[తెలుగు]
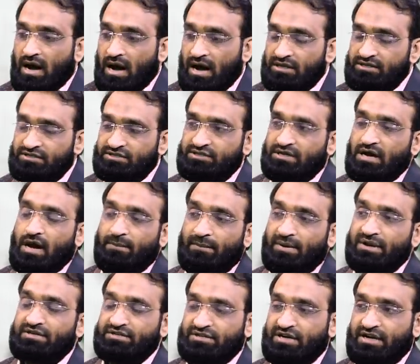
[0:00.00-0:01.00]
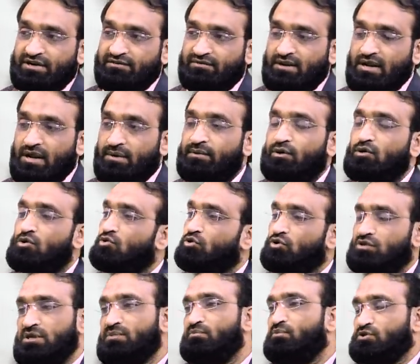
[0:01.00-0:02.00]
ఆ ఆ పని చేయడం వల్ల మీకు
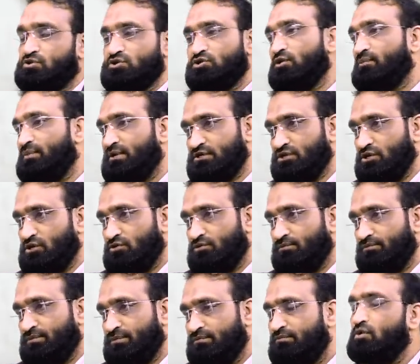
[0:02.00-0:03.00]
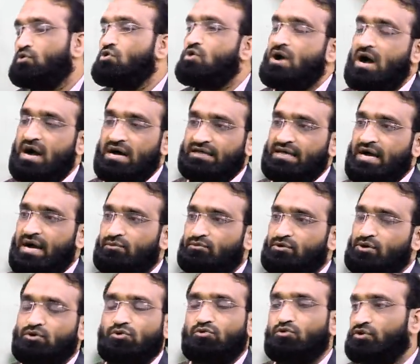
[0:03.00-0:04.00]
గుర్తింపు వస్తుంది ప్రజల్లో మీకు ఒక ఆదాయం
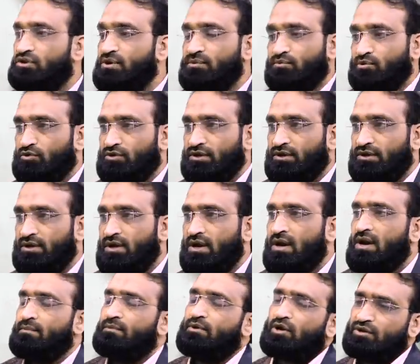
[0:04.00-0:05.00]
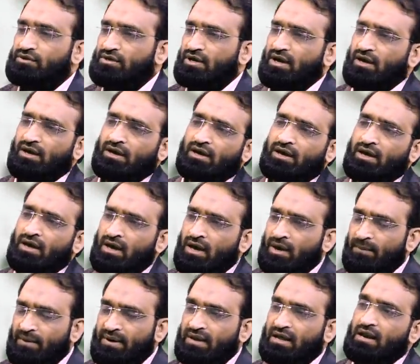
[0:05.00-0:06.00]
ఉంది ఒక గుర్తింపు ఉంది మీరు అదే
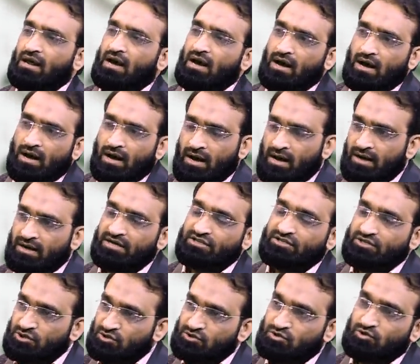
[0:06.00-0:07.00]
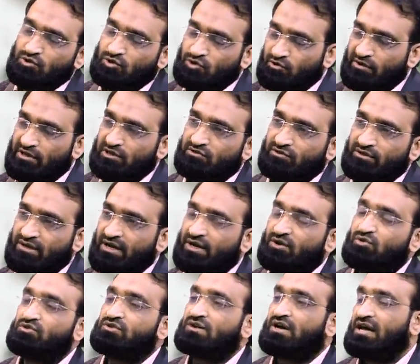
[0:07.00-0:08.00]
పని అలాగే చేసుకుంటూ వెళ్తుంటే
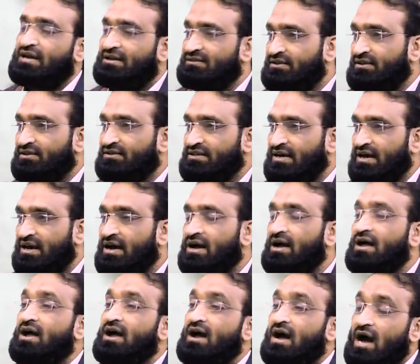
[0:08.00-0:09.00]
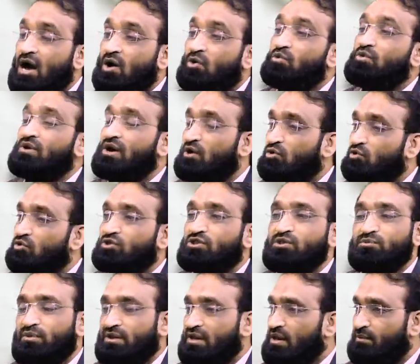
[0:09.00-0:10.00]
కొంతకాలం తర్వాత ఆ ఉన్న
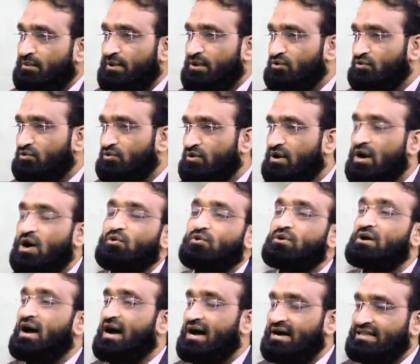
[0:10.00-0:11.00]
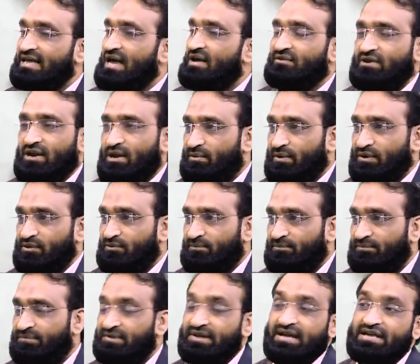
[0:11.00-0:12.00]
గుర్తింపు నిలబడదు ఆ ఉన్న ఆదాయం నిలబడదు
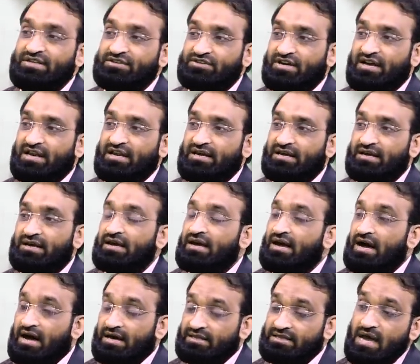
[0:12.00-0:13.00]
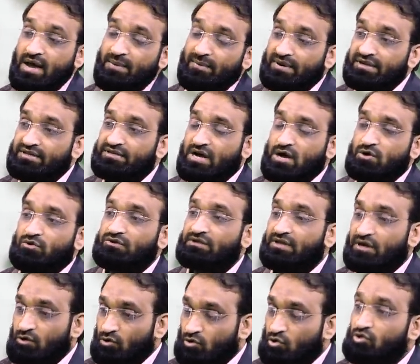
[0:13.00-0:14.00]
ఏం చేయాలి అదే పని కాకుండా
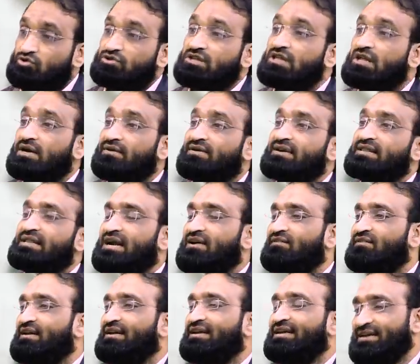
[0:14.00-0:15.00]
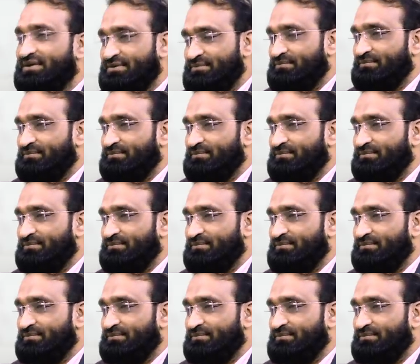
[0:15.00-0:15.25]
దాంట్లో కొత్తదనం అనేది రావాలి